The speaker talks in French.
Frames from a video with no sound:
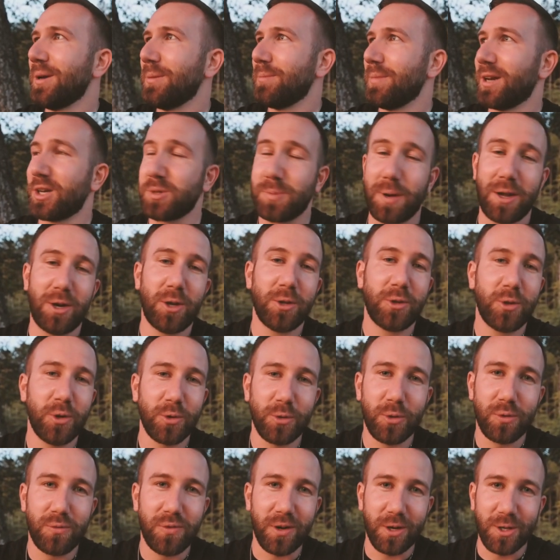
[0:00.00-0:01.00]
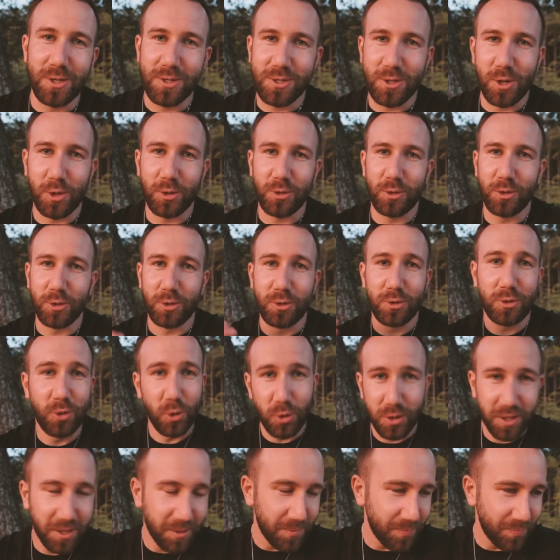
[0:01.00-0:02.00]
mais que je prenne le temps de faire une sorte de
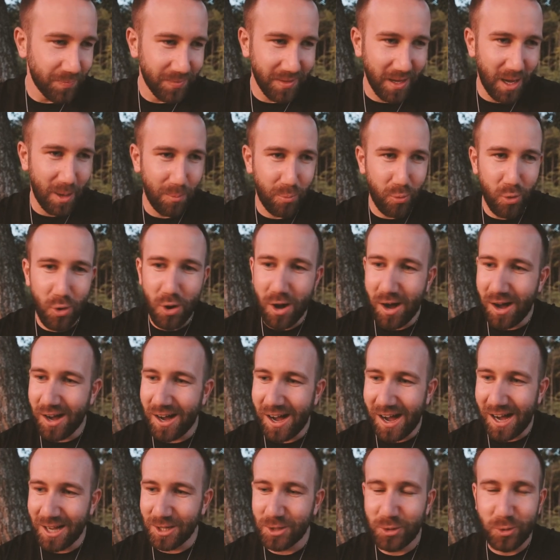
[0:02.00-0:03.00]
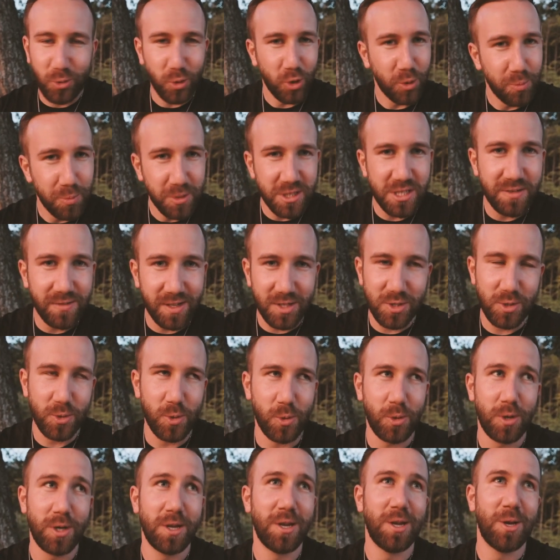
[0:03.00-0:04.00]
talk, un peu un, talk
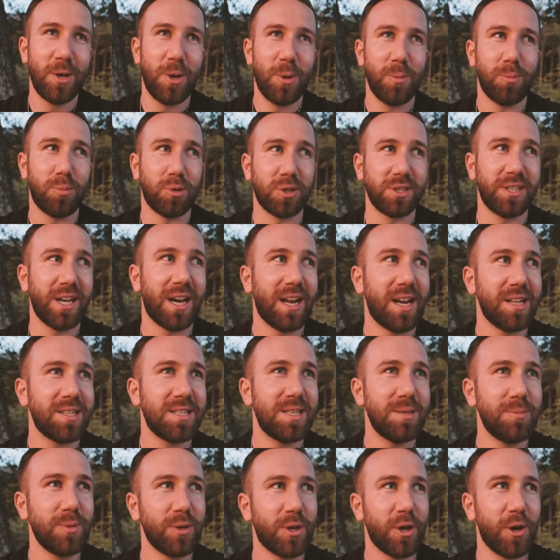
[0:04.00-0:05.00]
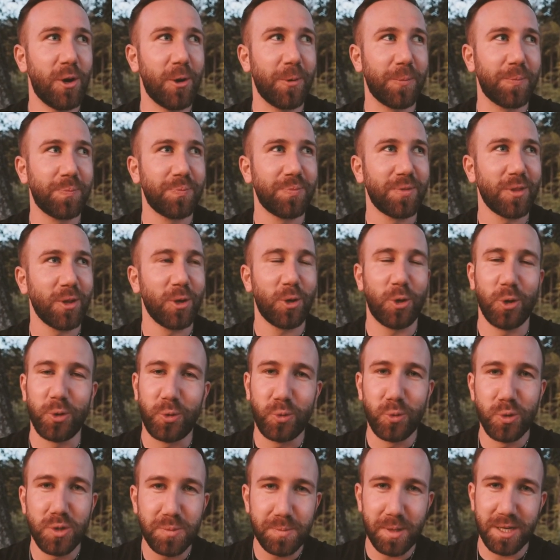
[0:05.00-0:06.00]
motivation pour dire à la team que que tout se